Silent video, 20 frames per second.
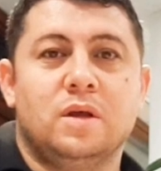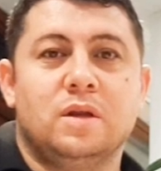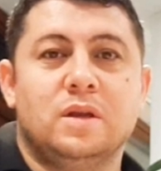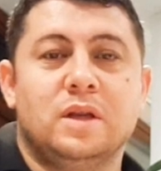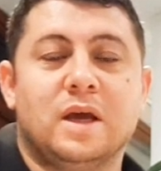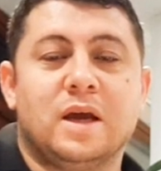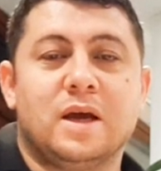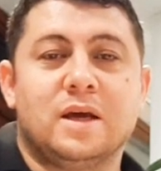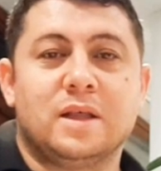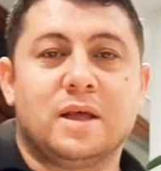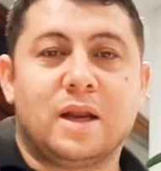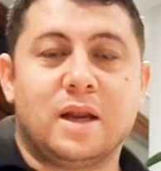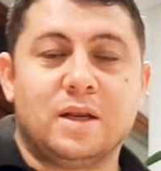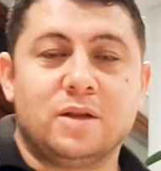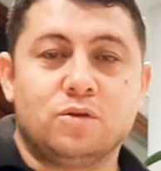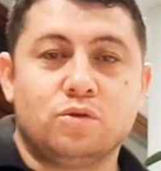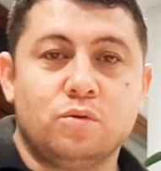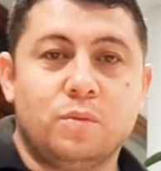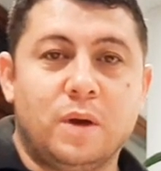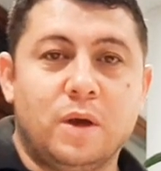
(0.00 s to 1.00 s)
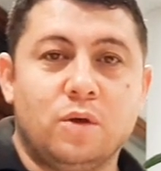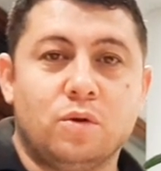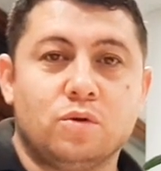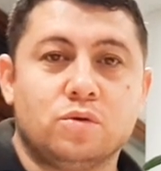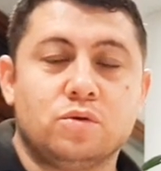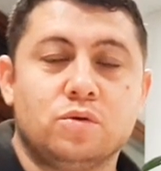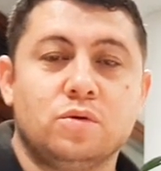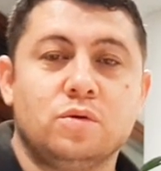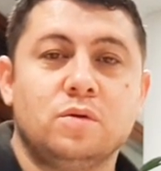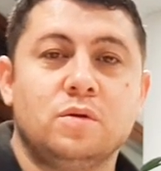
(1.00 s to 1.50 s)
ne kadar hani subay
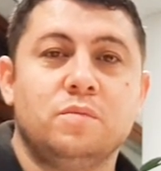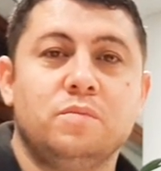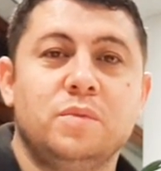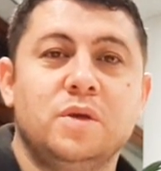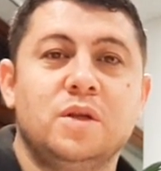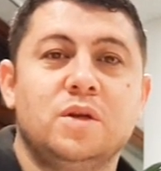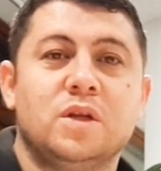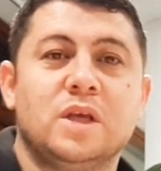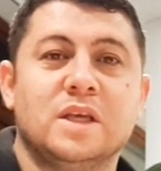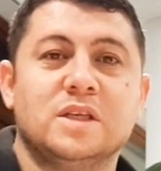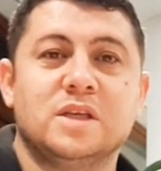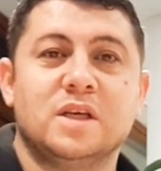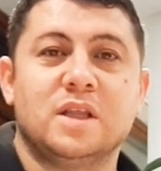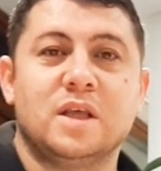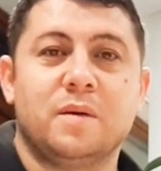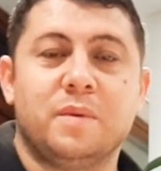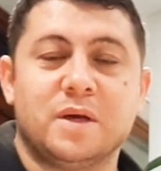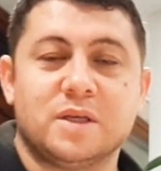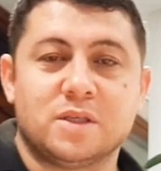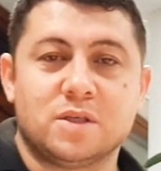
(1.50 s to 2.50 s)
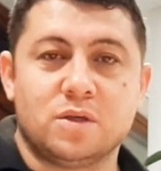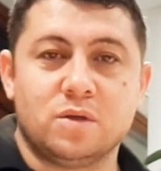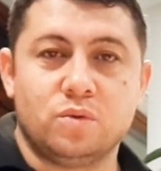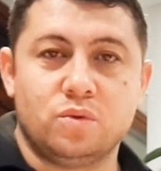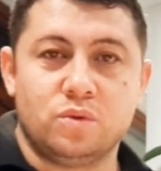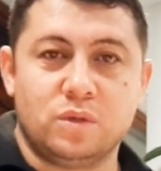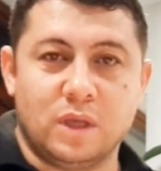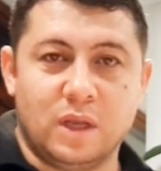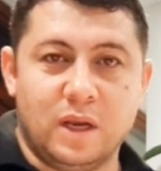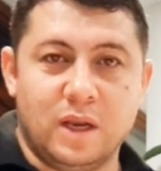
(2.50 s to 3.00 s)
olsun bir gecede baskın
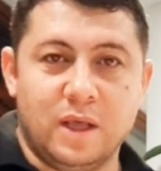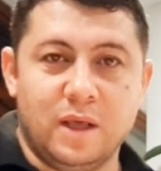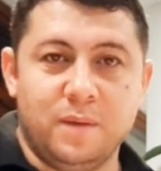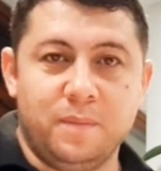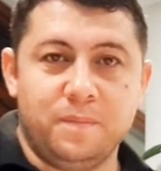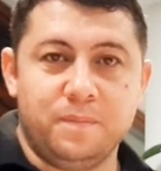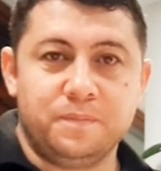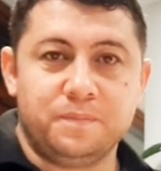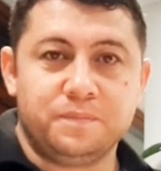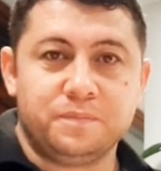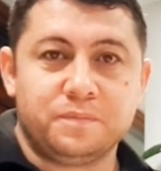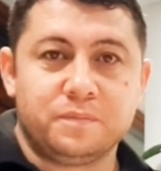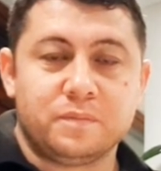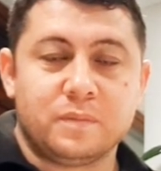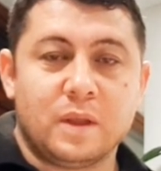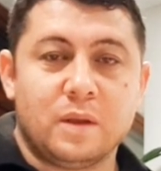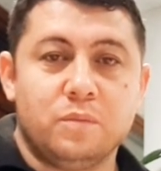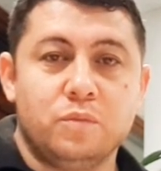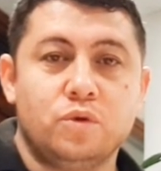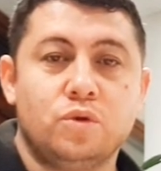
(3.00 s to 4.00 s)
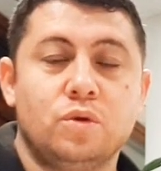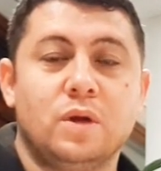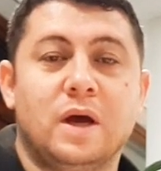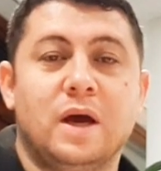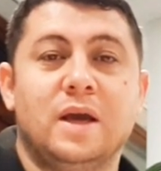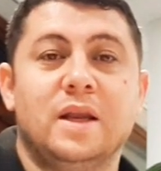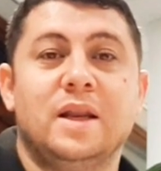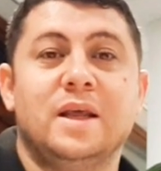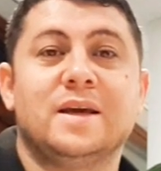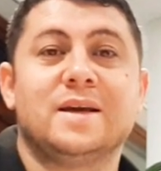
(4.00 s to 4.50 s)
düzenleyip bütün
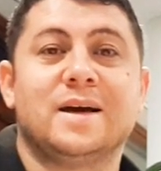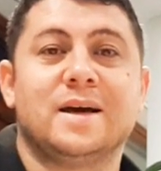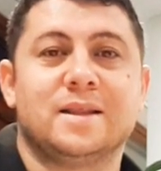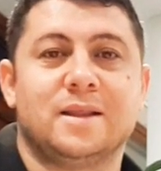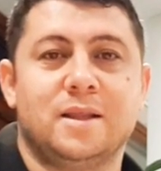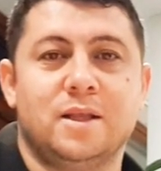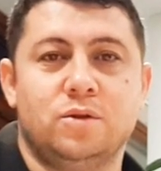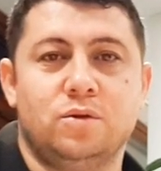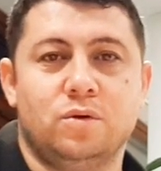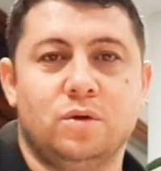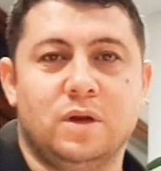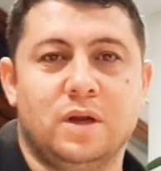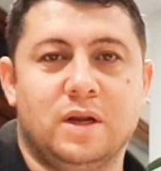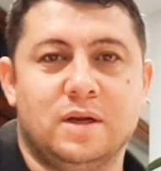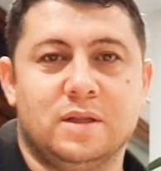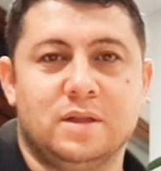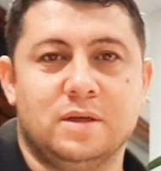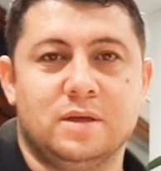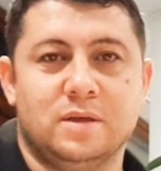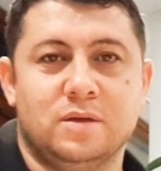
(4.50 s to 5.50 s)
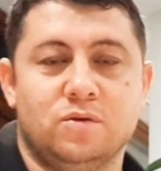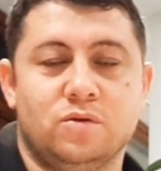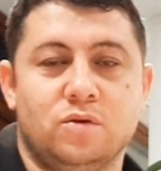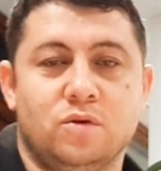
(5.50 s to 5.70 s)
aileyi katlediyorlardı.